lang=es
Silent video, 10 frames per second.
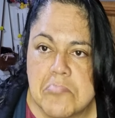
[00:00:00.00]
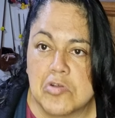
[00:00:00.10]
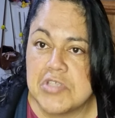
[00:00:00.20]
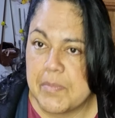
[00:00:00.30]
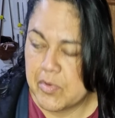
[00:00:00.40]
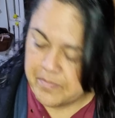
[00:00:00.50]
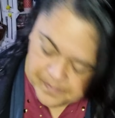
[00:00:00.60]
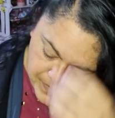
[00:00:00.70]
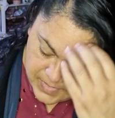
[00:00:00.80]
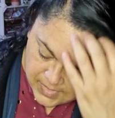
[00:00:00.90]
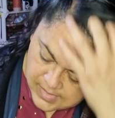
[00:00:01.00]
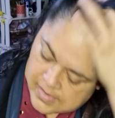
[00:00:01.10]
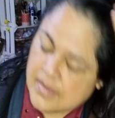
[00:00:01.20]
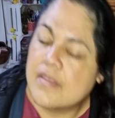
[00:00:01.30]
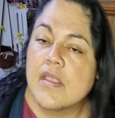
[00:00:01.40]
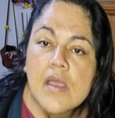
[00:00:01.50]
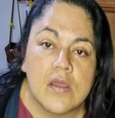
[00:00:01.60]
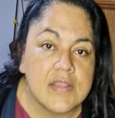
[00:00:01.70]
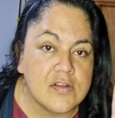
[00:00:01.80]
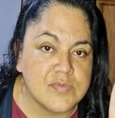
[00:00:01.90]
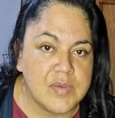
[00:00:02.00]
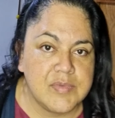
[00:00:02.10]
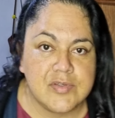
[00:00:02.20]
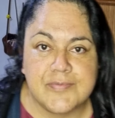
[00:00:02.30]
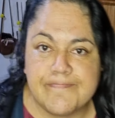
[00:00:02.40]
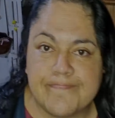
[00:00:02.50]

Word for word: No sé. Ahorita los veo, amigos.